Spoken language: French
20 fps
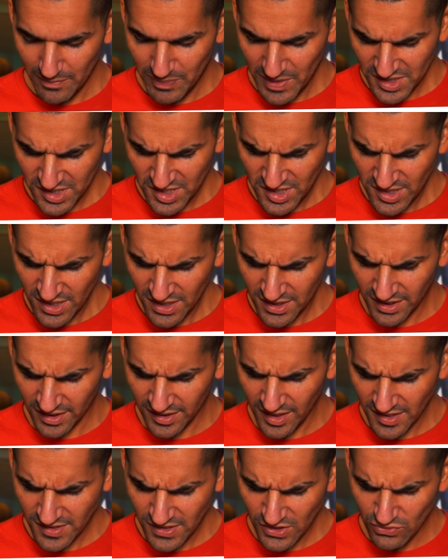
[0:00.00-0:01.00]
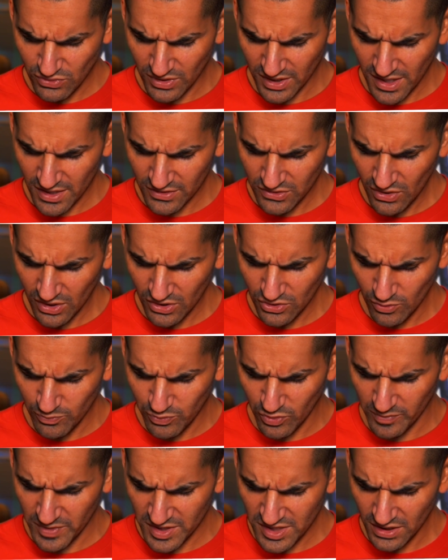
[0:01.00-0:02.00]
un plasticien est un artiste ou créateur ayant
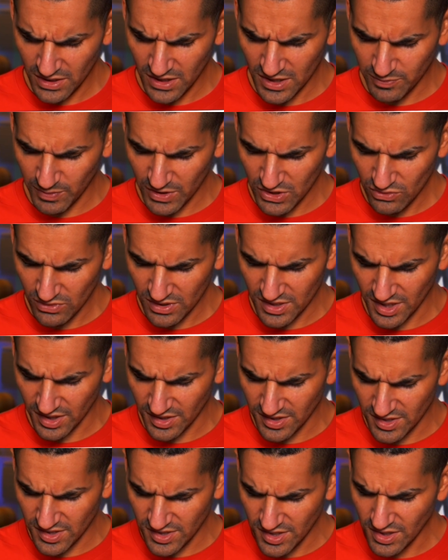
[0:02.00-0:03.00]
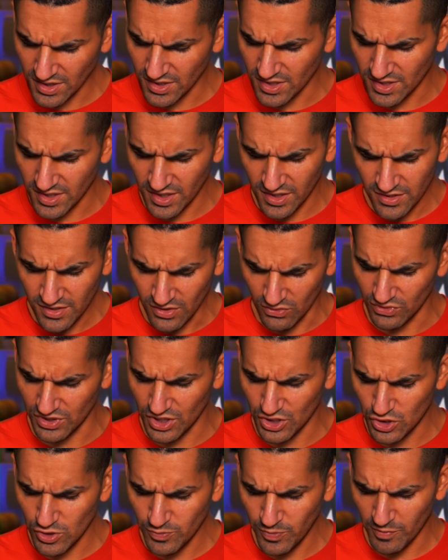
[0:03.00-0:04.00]
pour média d'expression des artistiques, des techniques ou
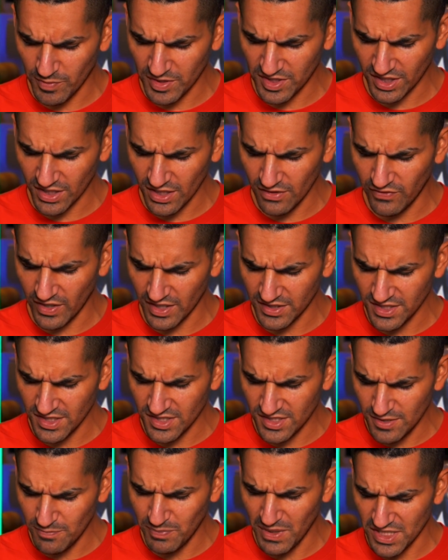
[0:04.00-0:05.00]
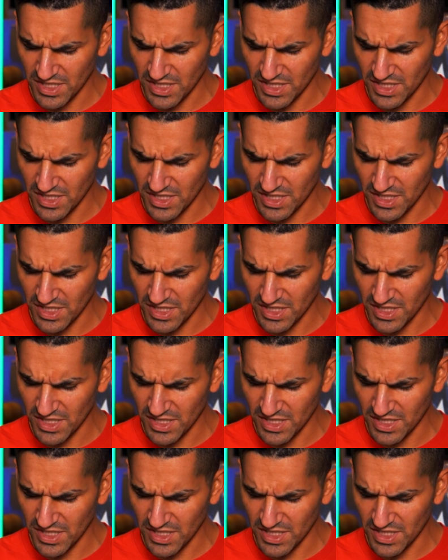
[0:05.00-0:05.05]
des supports matériels variés dits